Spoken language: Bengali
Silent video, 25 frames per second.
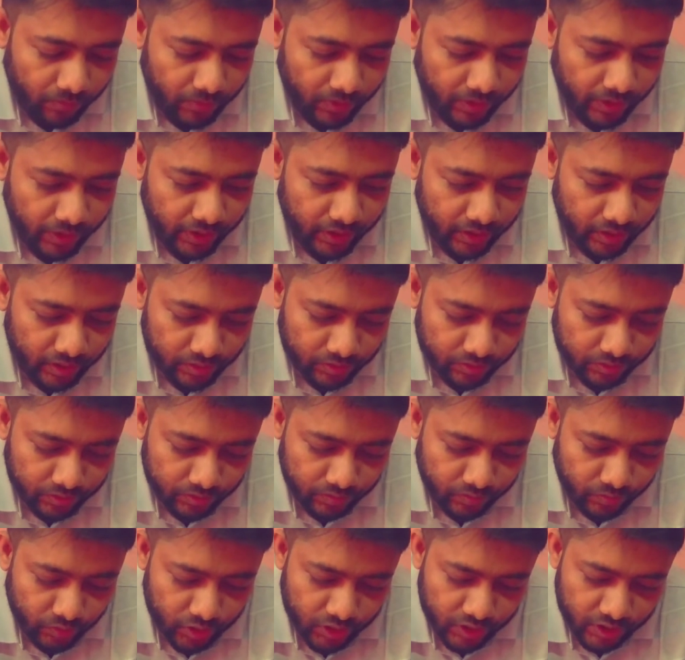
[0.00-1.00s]
আমরা এখানে যদি
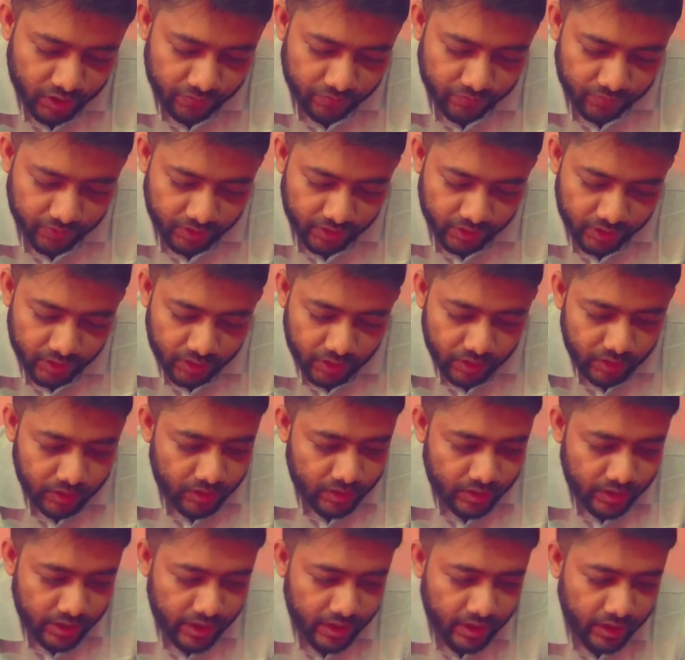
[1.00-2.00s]
বসাই ফেলি
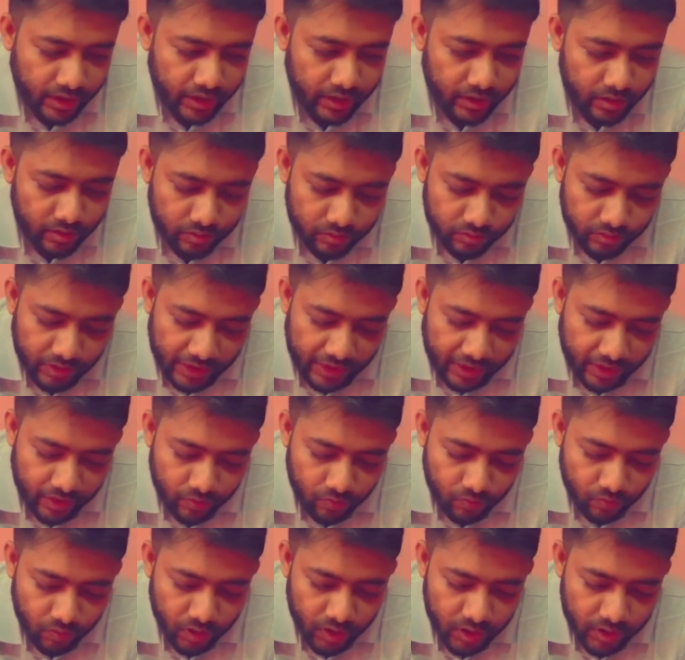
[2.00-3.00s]
যে এখানে কিন্তু
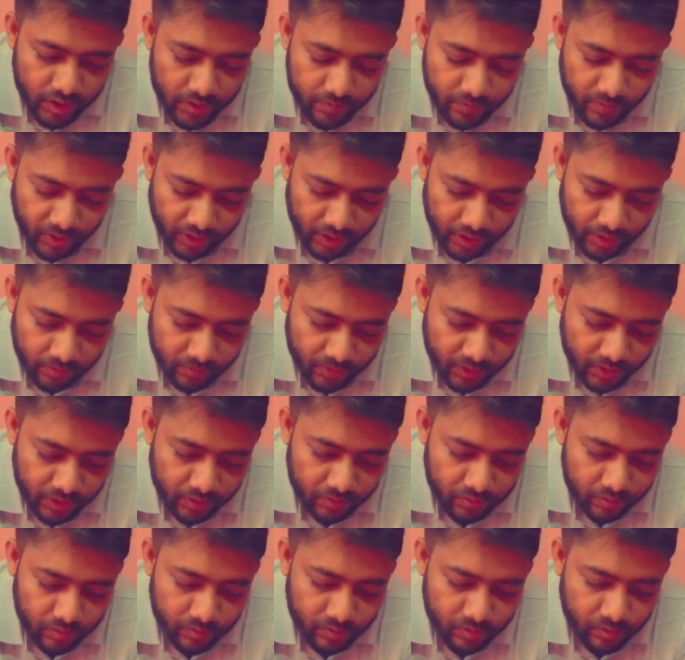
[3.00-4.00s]
অ্যানুয়াল ডিমান্ড আমরা
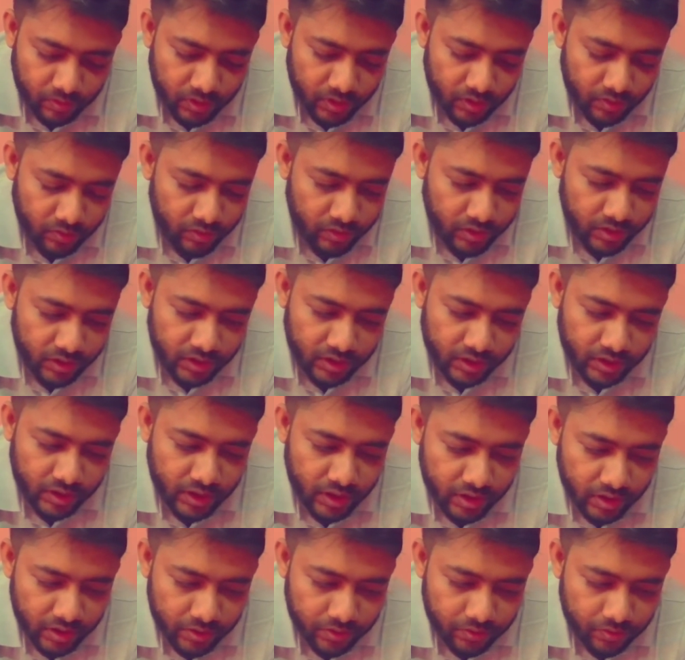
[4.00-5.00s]
ইকোনমিক অর্ডার কন্ট্রাক্টটা
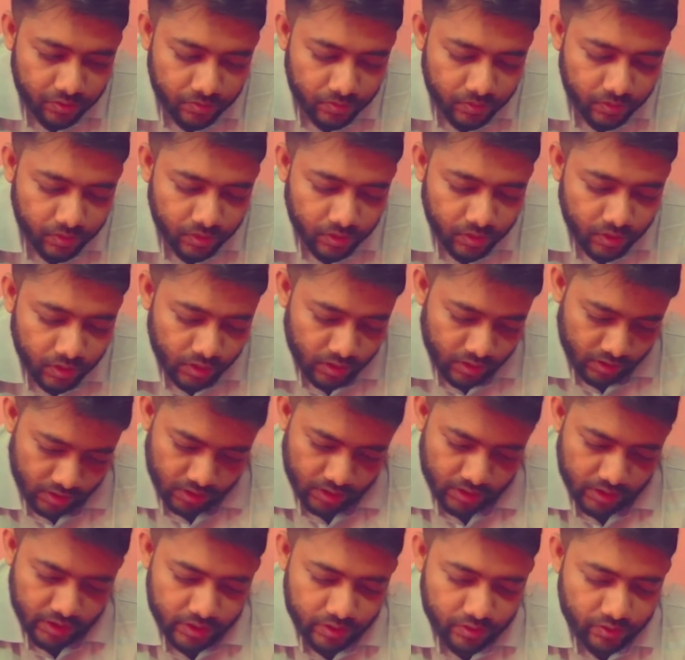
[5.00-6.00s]
নির্ণয় করব
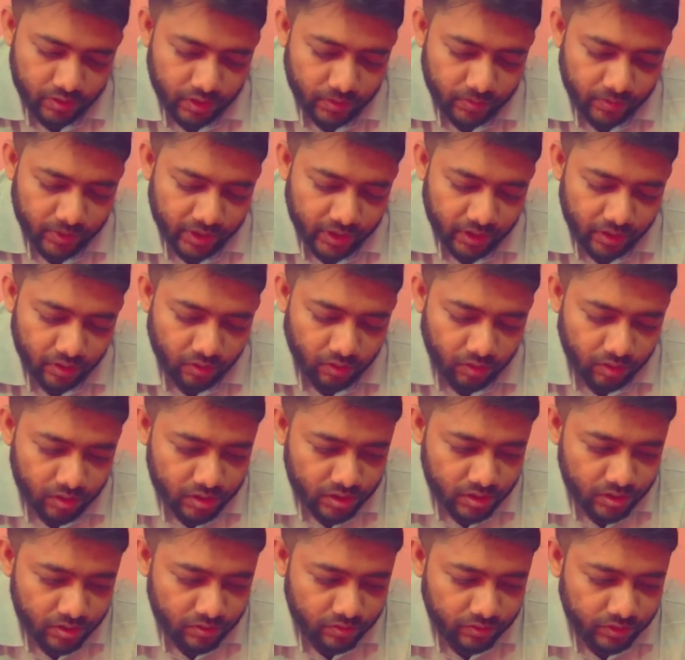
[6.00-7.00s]
এই জন্য আমরা এখানে হট
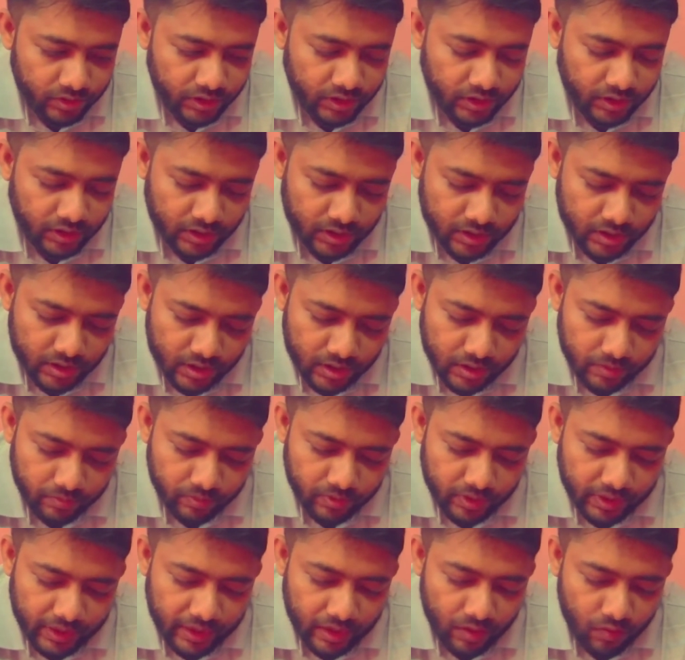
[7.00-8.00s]
চিহ্ন দিয়ে রেখেছি
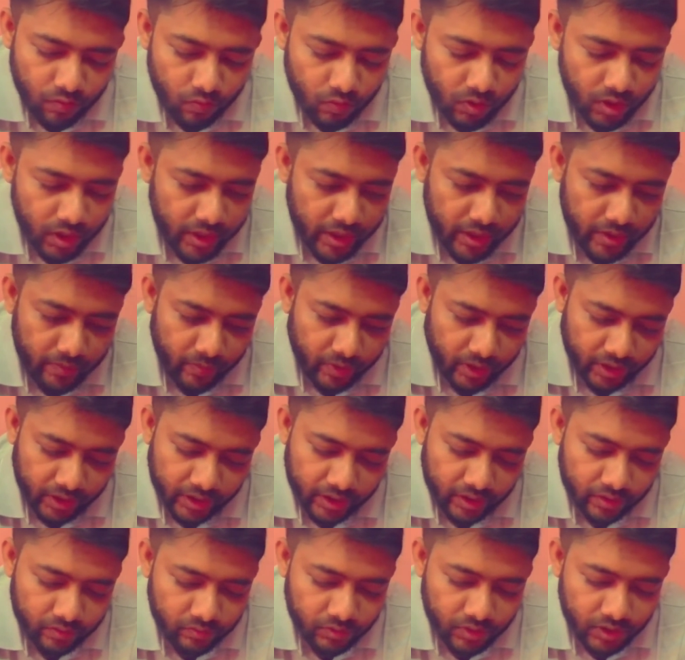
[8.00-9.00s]
এবং অ্যানুয়াল ডিমান্ড
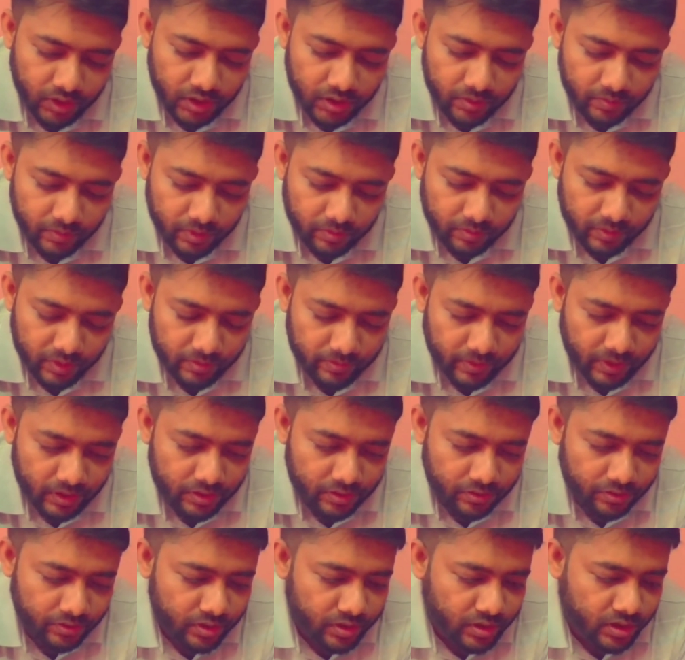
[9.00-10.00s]
অ্যানুয়াল ডিমান্ড মানে
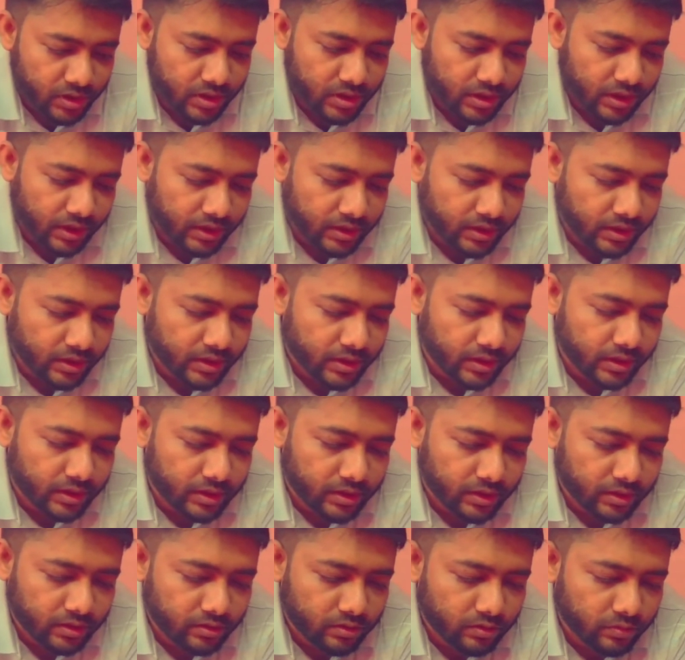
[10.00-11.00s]
বাৎসরিক যে চাহিদা
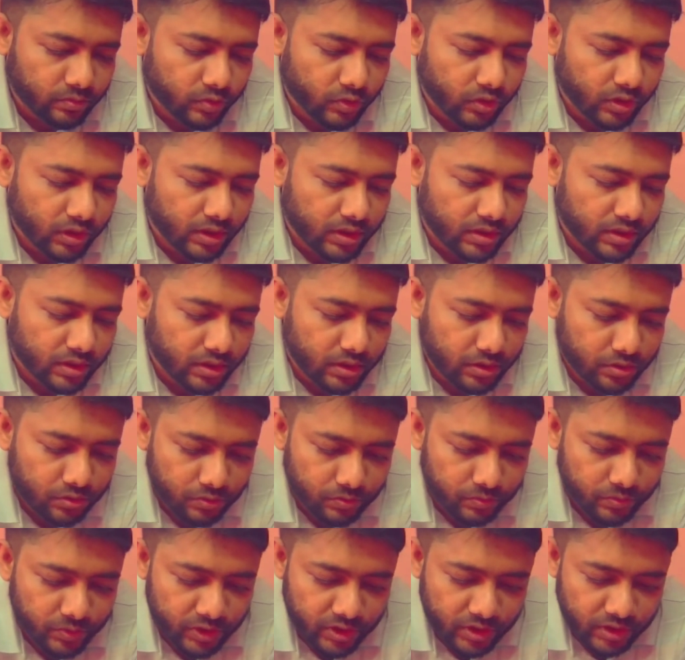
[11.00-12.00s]
সেখানে কিন্তু বলা আছে যে
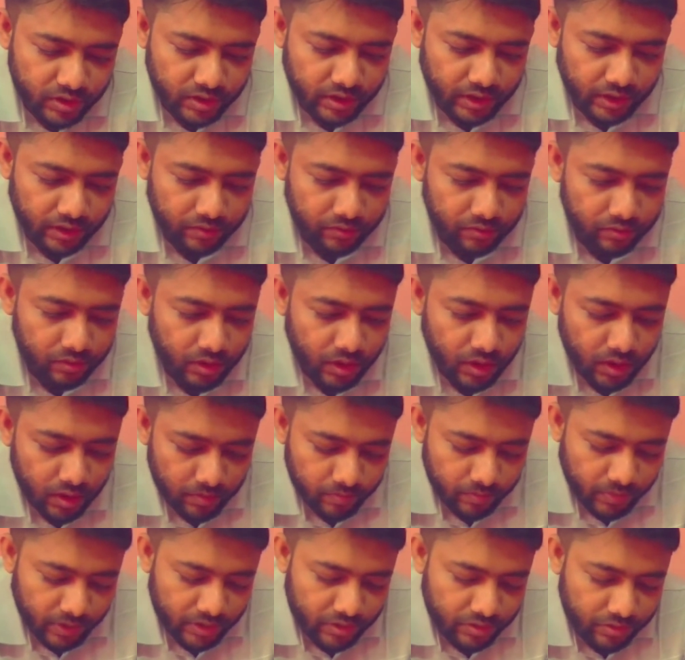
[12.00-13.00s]
চব্বিশ হাজার একক
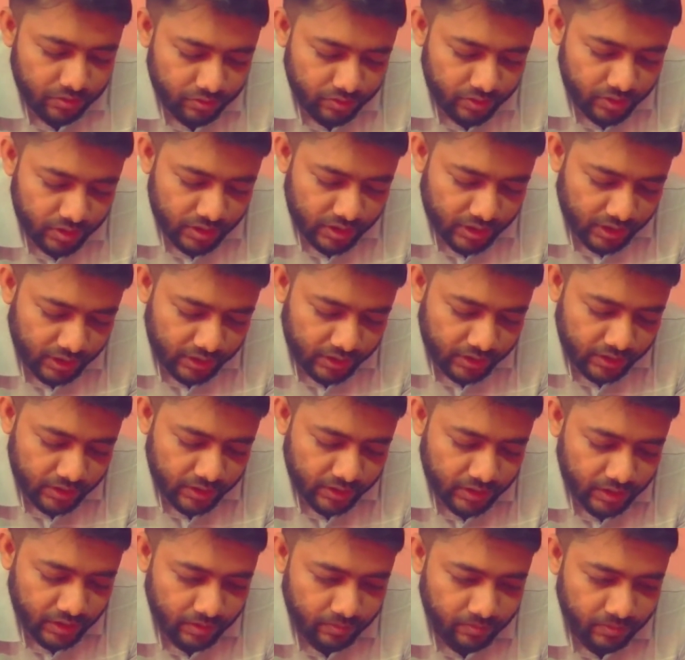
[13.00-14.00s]
বাৎসরিক চাহিদা
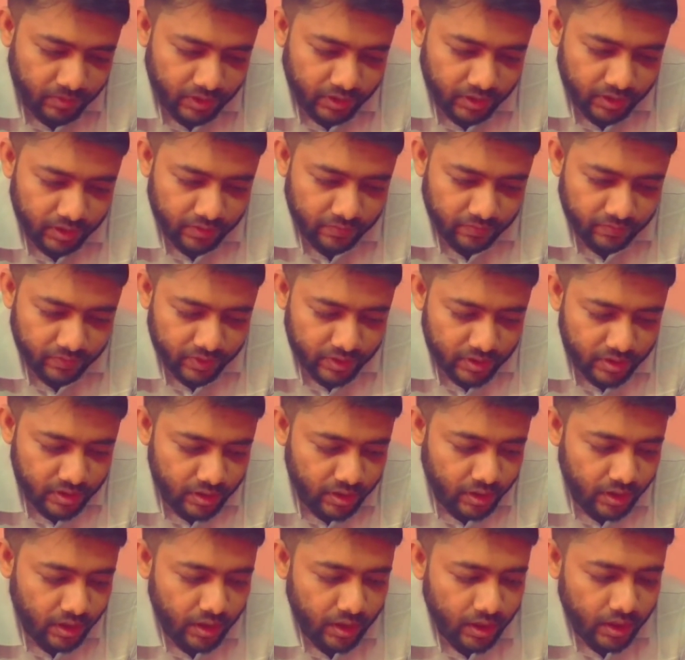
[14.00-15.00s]
সেটা আমরা লিখে ফেলেছি